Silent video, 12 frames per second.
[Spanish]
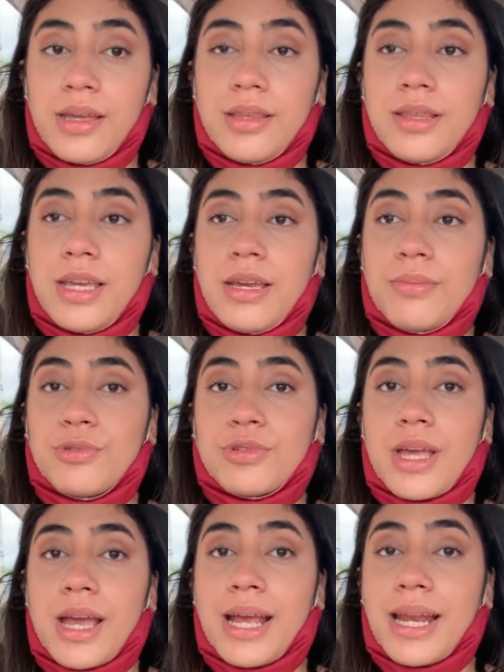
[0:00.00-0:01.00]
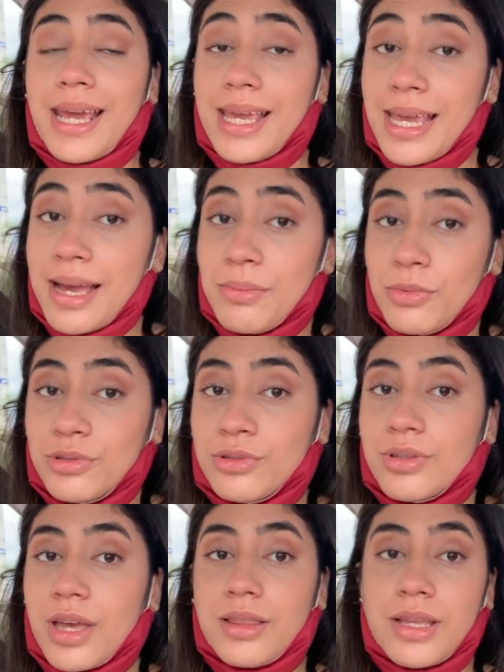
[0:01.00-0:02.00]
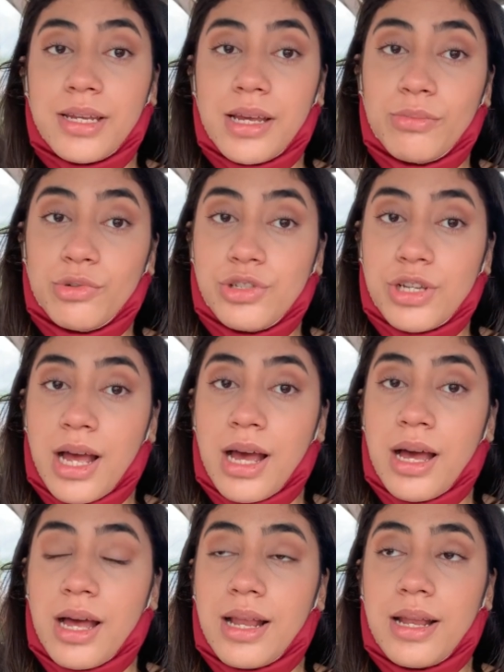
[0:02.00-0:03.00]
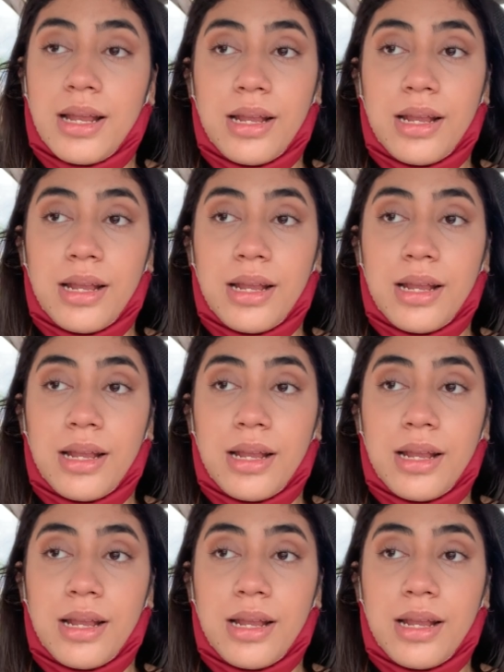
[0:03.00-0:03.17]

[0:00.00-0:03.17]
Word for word: dijimos que creíamos que teníamos ya mm.